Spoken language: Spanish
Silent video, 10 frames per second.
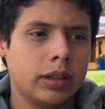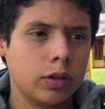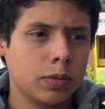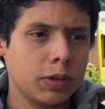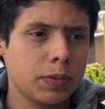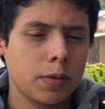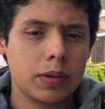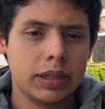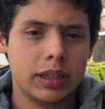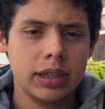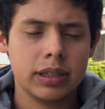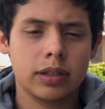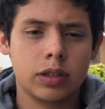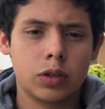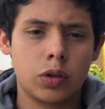Los, mis propuestas
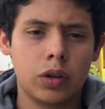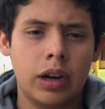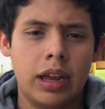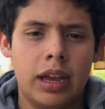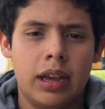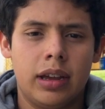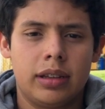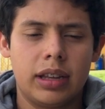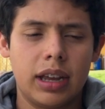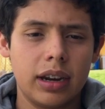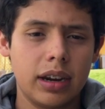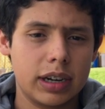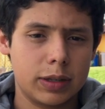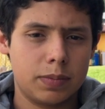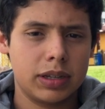son de
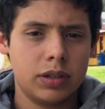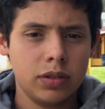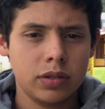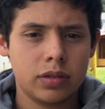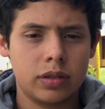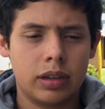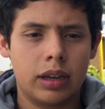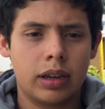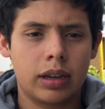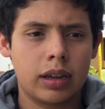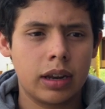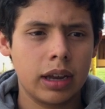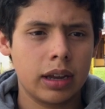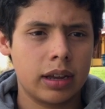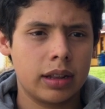generar espacios
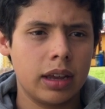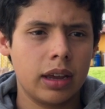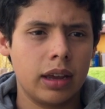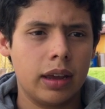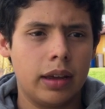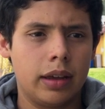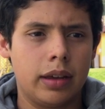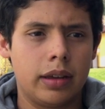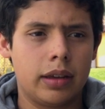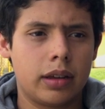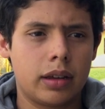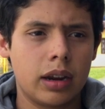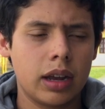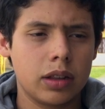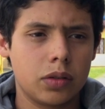que, de,
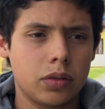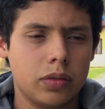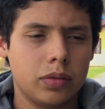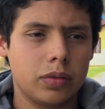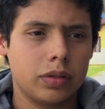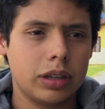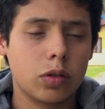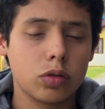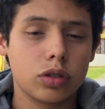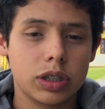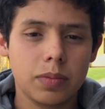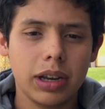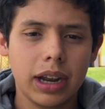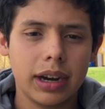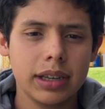creando de gustos
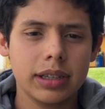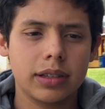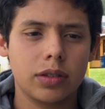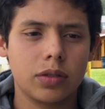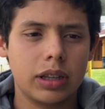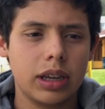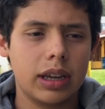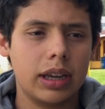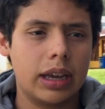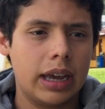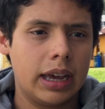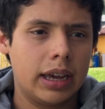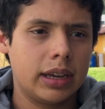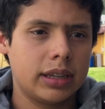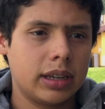similares, donde
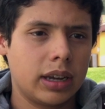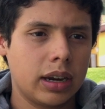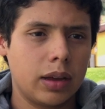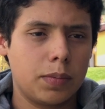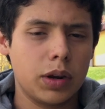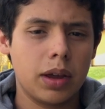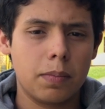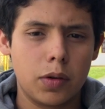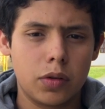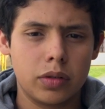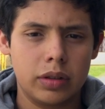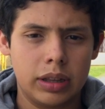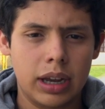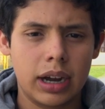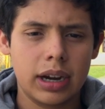se cree, por ejemplo,
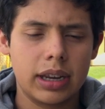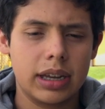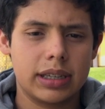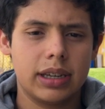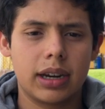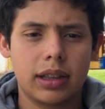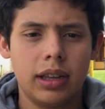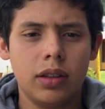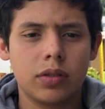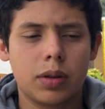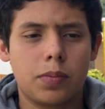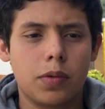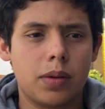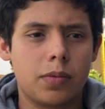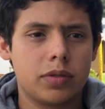de galerías de arte, donde
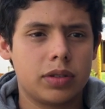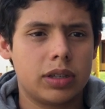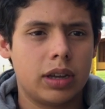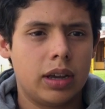podamos